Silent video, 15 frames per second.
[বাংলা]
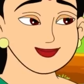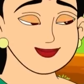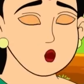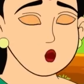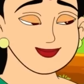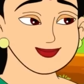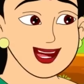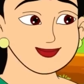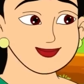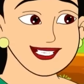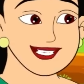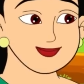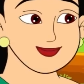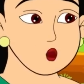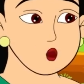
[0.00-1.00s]
পারবে না রাগী
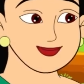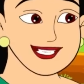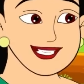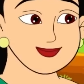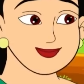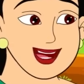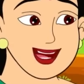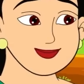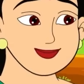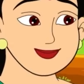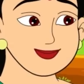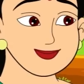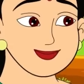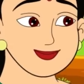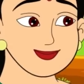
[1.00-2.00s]
শাশুড়ি হতে
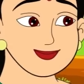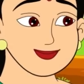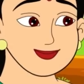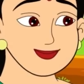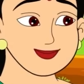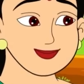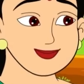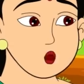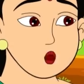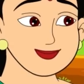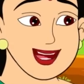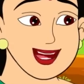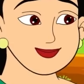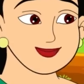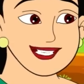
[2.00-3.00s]

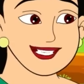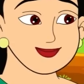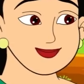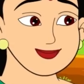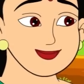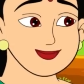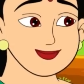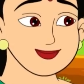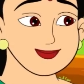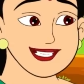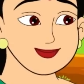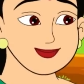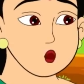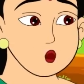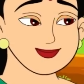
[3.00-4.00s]
চলো না মা
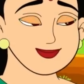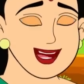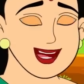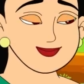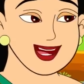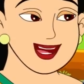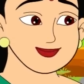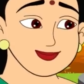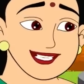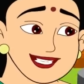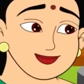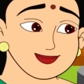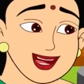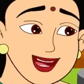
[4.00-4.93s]
আমরা একসাথে